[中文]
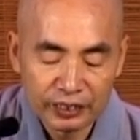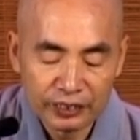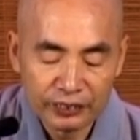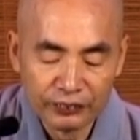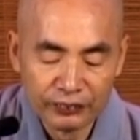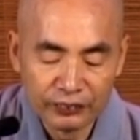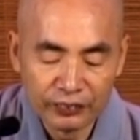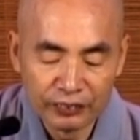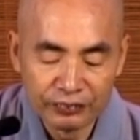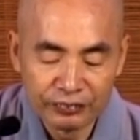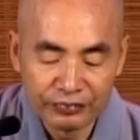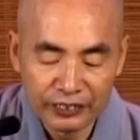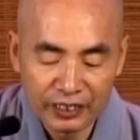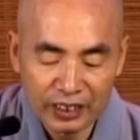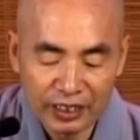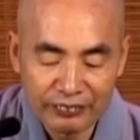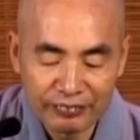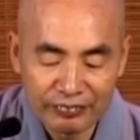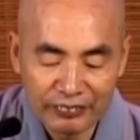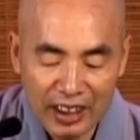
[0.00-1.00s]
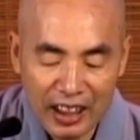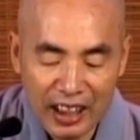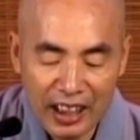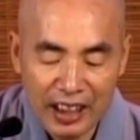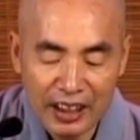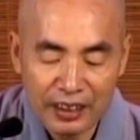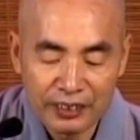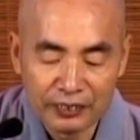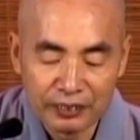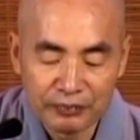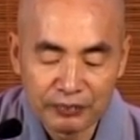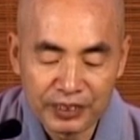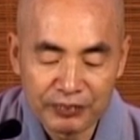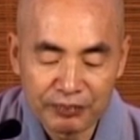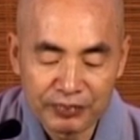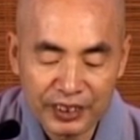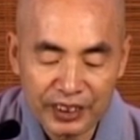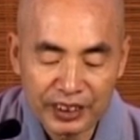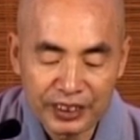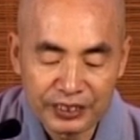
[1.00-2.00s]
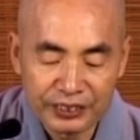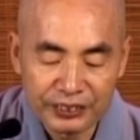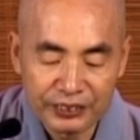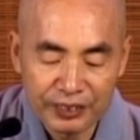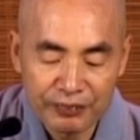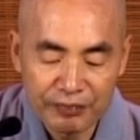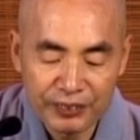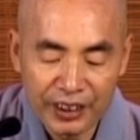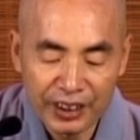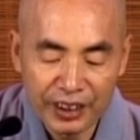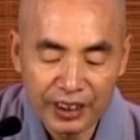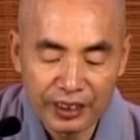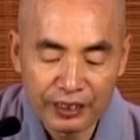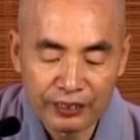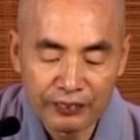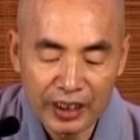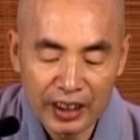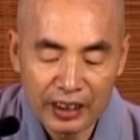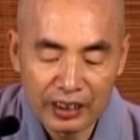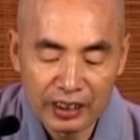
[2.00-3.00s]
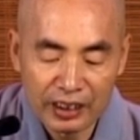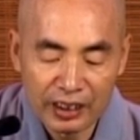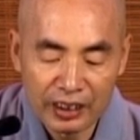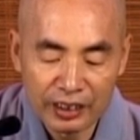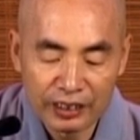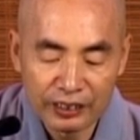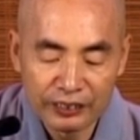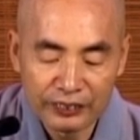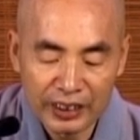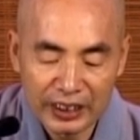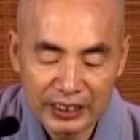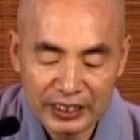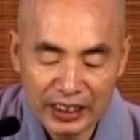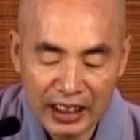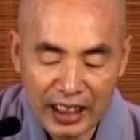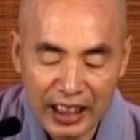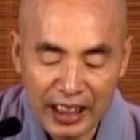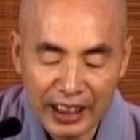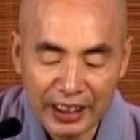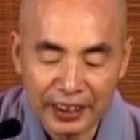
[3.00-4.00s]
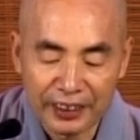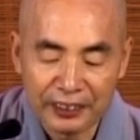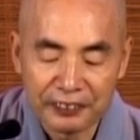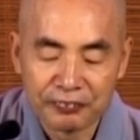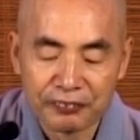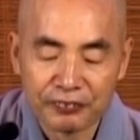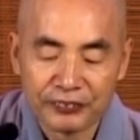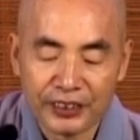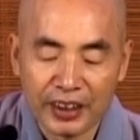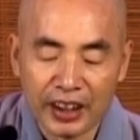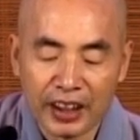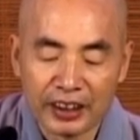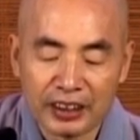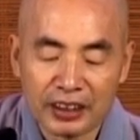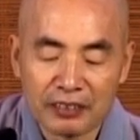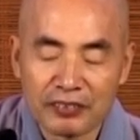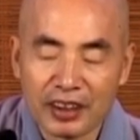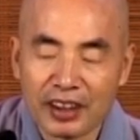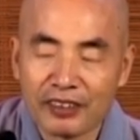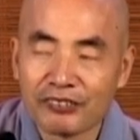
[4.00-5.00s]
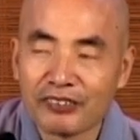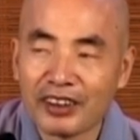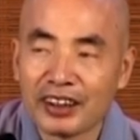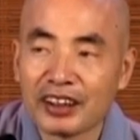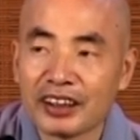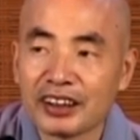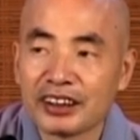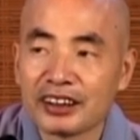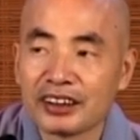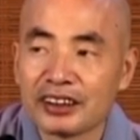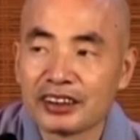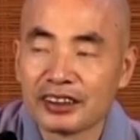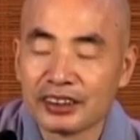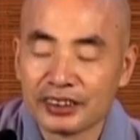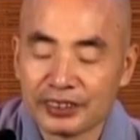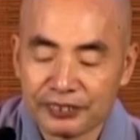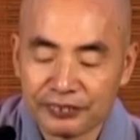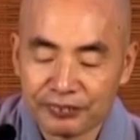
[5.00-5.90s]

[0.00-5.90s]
供过佛的花，我们也不可以随便乱扔乱踩，要把它放到一个